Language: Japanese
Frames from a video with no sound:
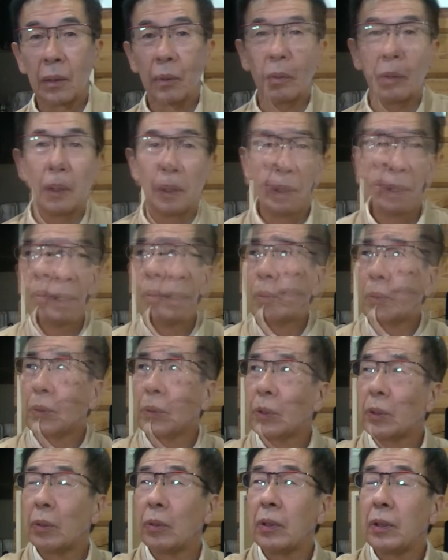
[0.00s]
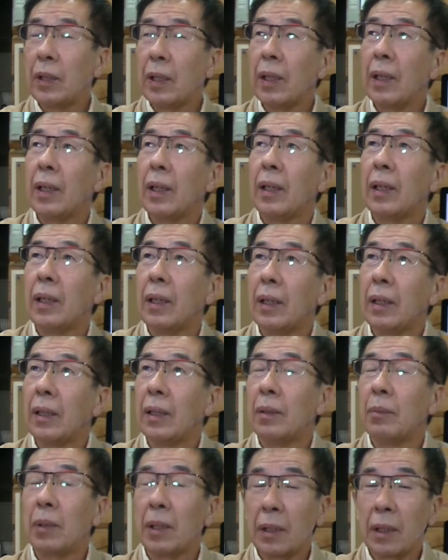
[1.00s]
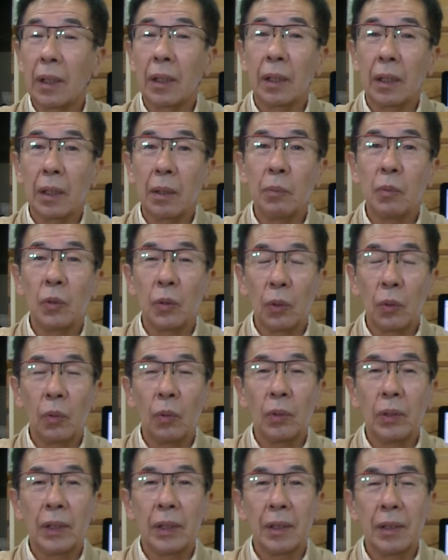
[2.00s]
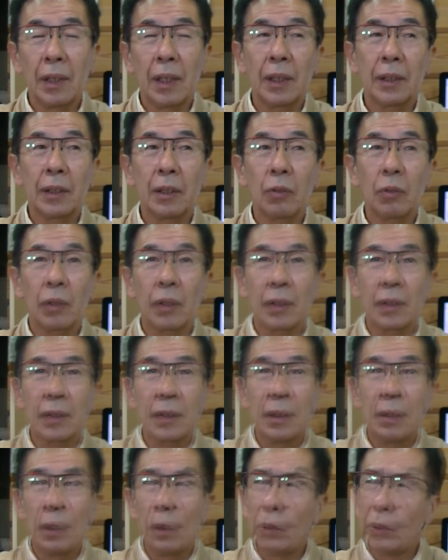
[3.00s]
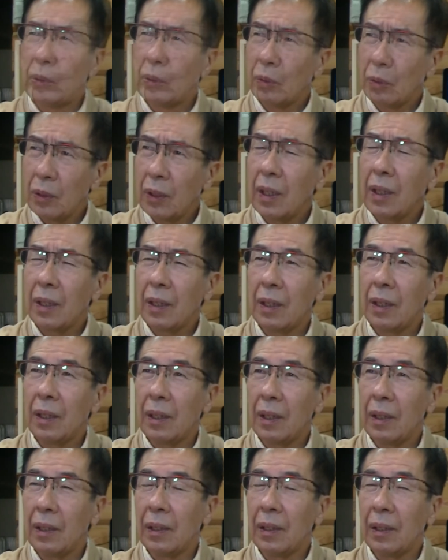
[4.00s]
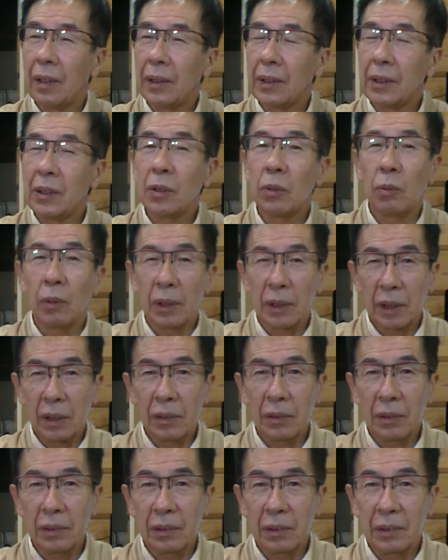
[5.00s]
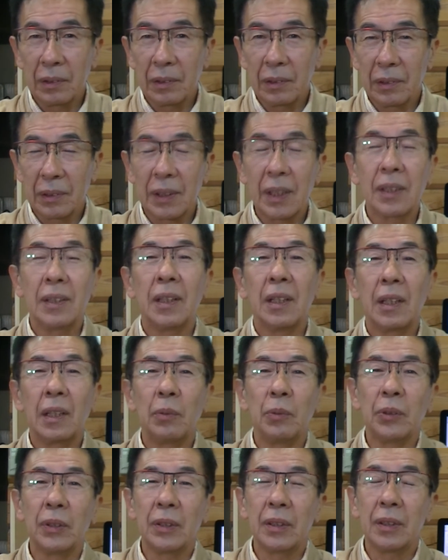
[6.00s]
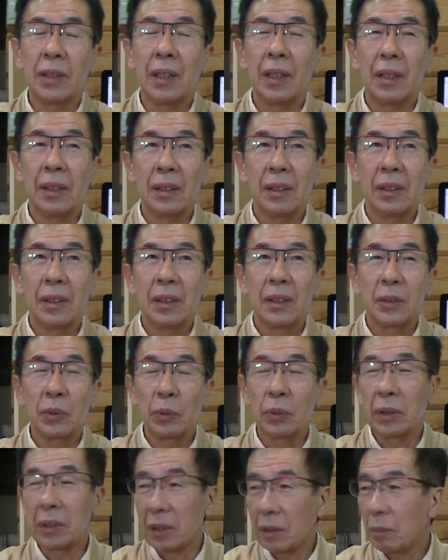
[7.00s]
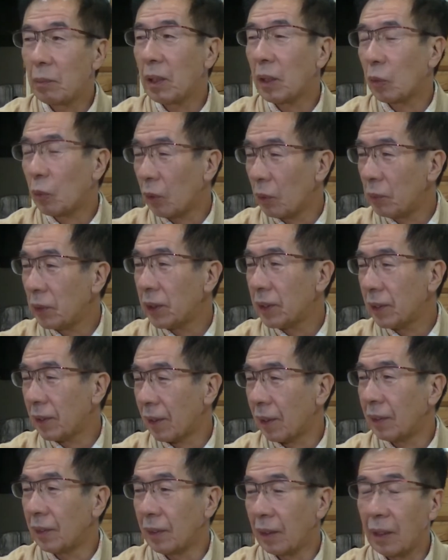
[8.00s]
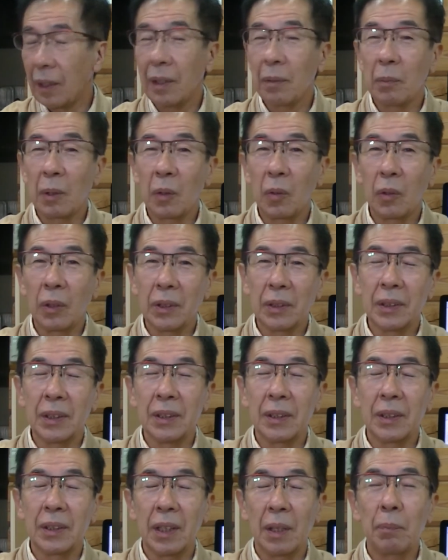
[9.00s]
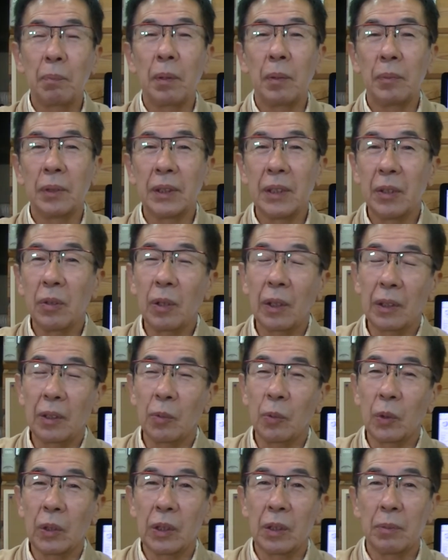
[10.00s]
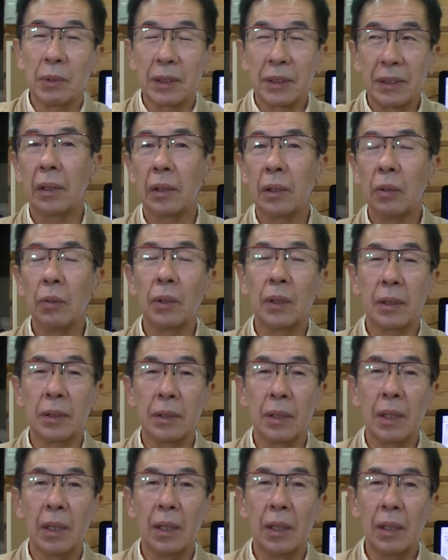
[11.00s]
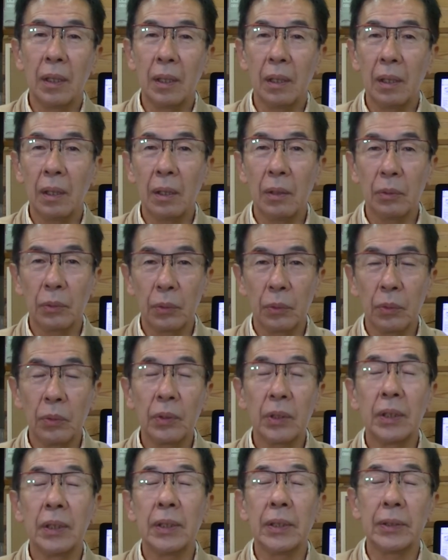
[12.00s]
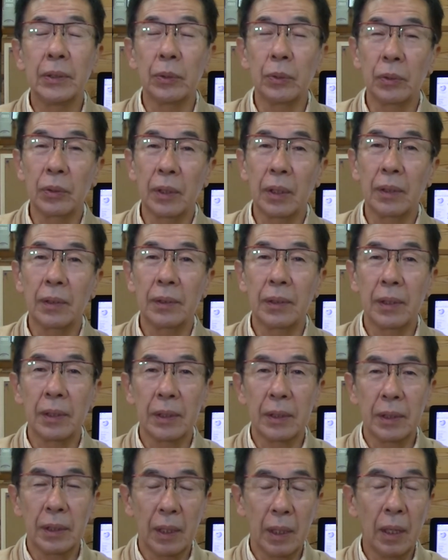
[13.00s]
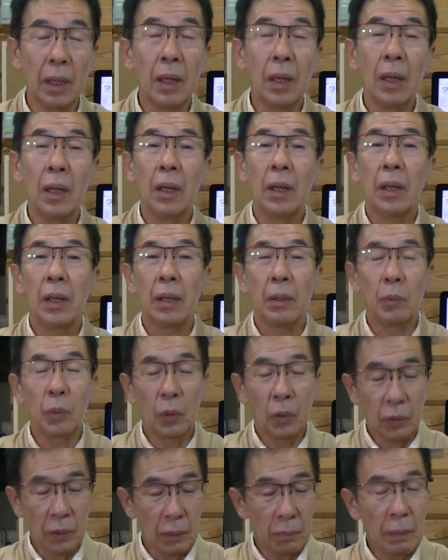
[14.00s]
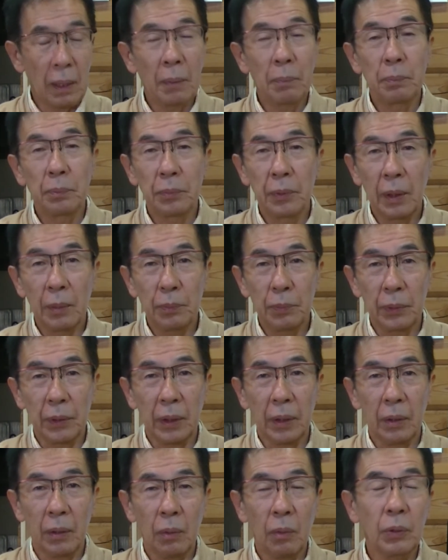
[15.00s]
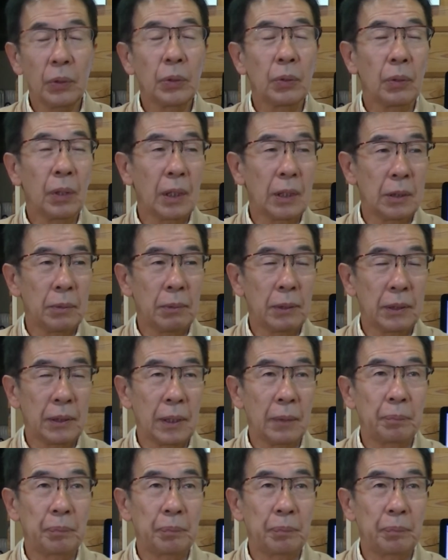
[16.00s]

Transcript: これねお年寄りで、えーまあ、なかなかもう旅行に行けない方とかですねうちのね、えー、父の和作さんなんかもですねそうですねまだこれ見せてないんでね、まあ、これやっぱ見せようかと思ってます今日はですね AR という技術を使ったですねものでマップアプリを紹介しました